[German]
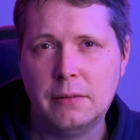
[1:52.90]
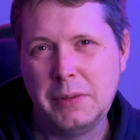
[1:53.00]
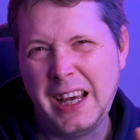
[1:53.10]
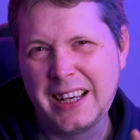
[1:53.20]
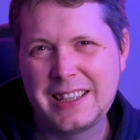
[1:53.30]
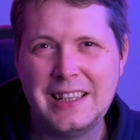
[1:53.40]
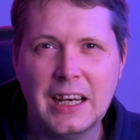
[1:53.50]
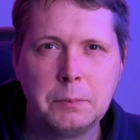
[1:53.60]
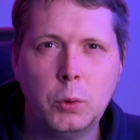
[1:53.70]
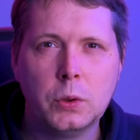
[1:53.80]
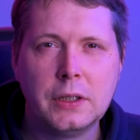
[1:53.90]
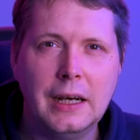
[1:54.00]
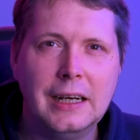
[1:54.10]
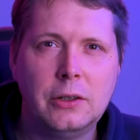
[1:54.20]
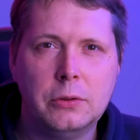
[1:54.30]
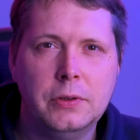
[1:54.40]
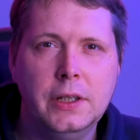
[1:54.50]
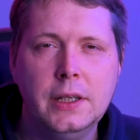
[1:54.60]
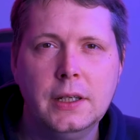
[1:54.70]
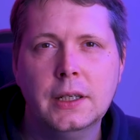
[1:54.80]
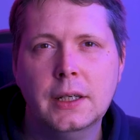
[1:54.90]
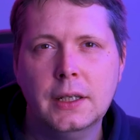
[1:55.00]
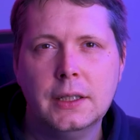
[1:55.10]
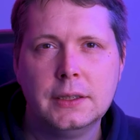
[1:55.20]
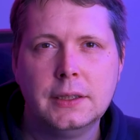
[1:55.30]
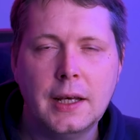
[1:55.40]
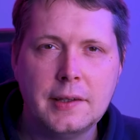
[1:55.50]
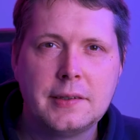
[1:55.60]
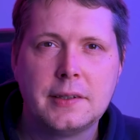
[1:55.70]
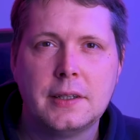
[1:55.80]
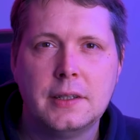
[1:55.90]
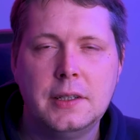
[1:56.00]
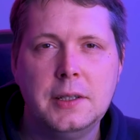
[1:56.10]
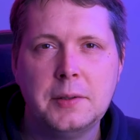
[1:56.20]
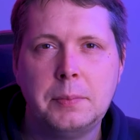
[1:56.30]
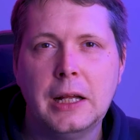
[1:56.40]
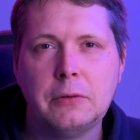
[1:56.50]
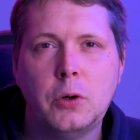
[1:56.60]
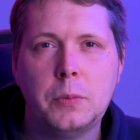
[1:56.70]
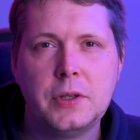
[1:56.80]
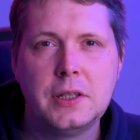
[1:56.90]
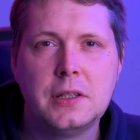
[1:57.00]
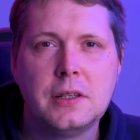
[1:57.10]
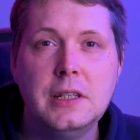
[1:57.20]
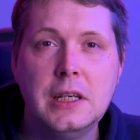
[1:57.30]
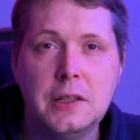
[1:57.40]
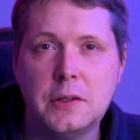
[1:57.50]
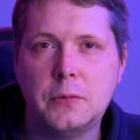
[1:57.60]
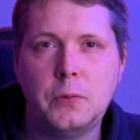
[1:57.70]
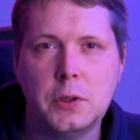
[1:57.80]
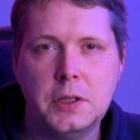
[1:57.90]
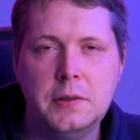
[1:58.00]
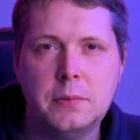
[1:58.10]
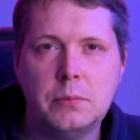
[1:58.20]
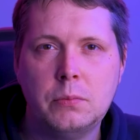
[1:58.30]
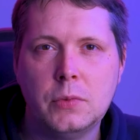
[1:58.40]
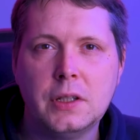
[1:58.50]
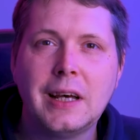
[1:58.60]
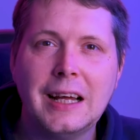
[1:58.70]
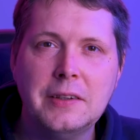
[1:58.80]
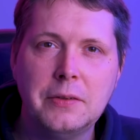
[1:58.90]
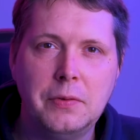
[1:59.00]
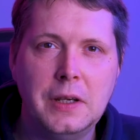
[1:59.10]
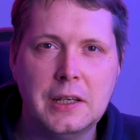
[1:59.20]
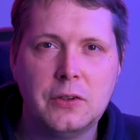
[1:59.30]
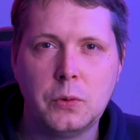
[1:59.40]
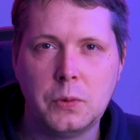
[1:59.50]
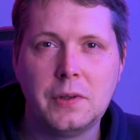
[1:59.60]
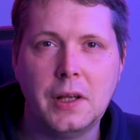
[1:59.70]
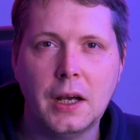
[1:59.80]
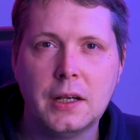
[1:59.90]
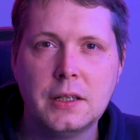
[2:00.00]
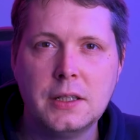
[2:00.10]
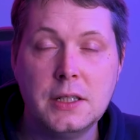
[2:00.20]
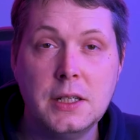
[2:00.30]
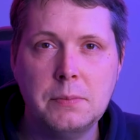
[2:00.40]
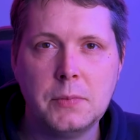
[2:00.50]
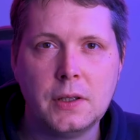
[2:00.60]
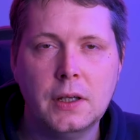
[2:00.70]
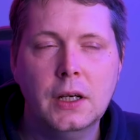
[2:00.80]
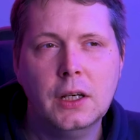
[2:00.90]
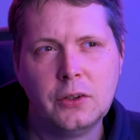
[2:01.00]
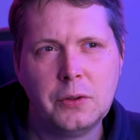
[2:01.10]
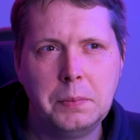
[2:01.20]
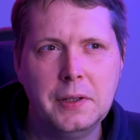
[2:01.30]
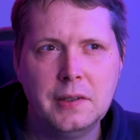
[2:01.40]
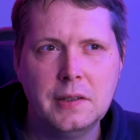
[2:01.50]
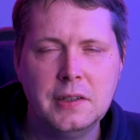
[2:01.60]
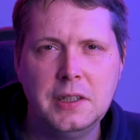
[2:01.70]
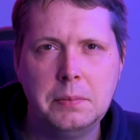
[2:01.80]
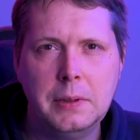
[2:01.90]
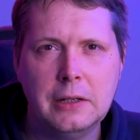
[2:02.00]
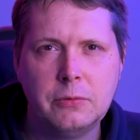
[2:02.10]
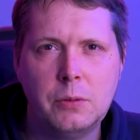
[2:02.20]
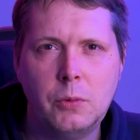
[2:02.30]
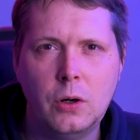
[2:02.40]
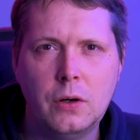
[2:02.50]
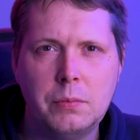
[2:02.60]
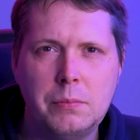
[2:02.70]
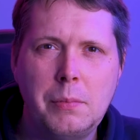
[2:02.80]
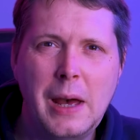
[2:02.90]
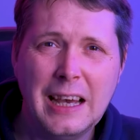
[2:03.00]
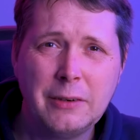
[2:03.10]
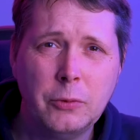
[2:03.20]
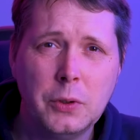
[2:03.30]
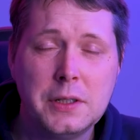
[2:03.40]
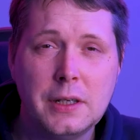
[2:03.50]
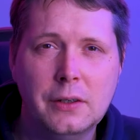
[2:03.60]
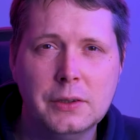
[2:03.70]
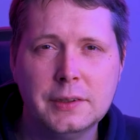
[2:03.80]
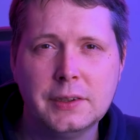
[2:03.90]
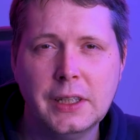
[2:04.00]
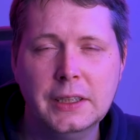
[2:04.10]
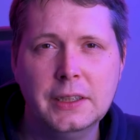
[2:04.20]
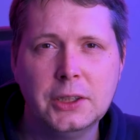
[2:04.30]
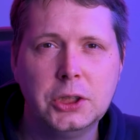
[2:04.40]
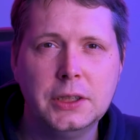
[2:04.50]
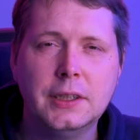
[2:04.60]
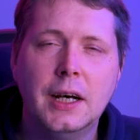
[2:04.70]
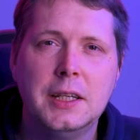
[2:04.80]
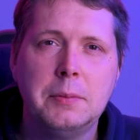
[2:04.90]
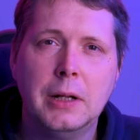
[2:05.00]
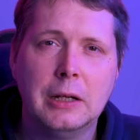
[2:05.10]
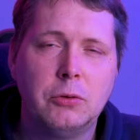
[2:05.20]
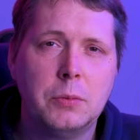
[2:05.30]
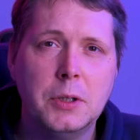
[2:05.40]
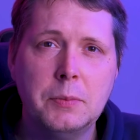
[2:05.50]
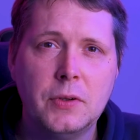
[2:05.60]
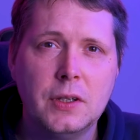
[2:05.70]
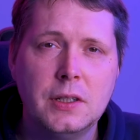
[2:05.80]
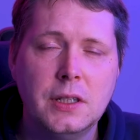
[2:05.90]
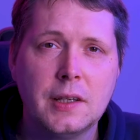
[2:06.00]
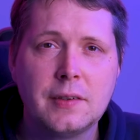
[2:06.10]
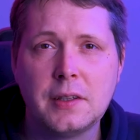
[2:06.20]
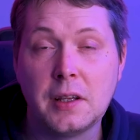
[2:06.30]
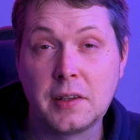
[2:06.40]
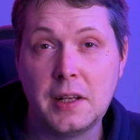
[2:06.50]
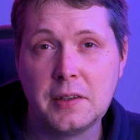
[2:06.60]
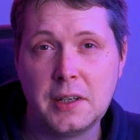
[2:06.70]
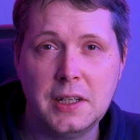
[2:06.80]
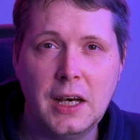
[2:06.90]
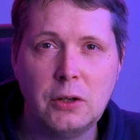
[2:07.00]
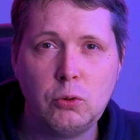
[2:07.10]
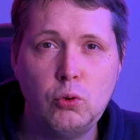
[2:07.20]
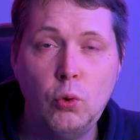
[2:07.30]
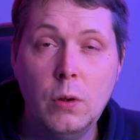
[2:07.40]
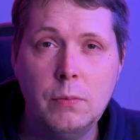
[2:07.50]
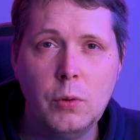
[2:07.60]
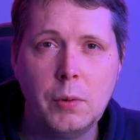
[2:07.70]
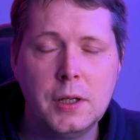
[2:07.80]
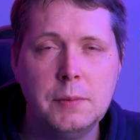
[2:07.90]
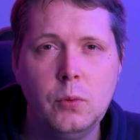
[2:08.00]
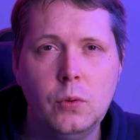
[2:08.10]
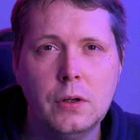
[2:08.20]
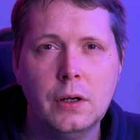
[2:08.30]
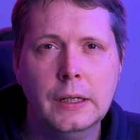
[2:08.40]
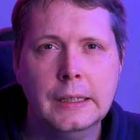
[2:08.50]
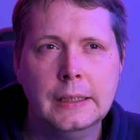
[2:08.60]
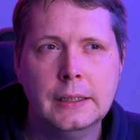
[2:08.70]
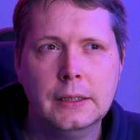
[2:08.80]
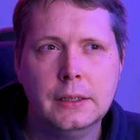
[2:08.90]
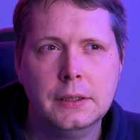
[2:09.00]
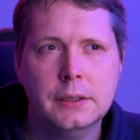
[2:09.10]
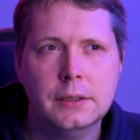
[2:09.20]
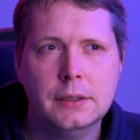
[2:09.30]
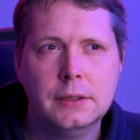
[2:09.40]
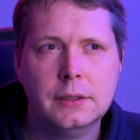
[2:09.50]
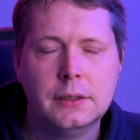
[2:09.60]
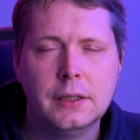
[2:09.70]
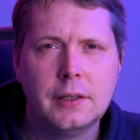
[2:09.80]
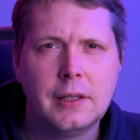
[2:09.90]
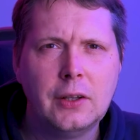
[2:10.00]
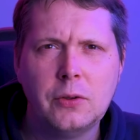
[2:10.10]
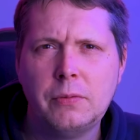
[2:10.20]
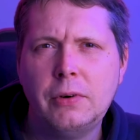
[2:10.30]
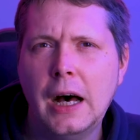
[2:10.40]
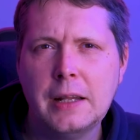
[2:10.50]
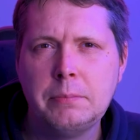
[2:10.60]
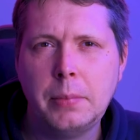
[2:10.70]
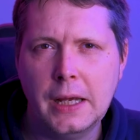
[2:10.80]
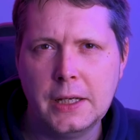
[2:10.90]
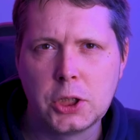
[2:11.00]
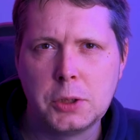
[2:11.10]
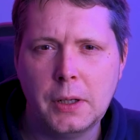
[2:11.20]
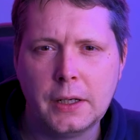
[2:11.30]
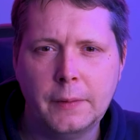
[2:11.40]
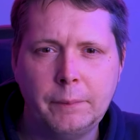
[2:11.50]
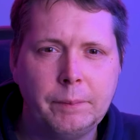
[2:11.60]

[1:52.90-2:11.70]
ja, Knackpunkt darauf liegen, dass diese Plattform sich nichts von diesem Transfer sozusagen nimmt. So ein bisschen sieht die Plattform auch merkwürdig aus, denn es steht da, die Plattform nimmt sich nichts, das Ganze geht anonym über die Bühne. Es hat so einen faden Beigeschmack.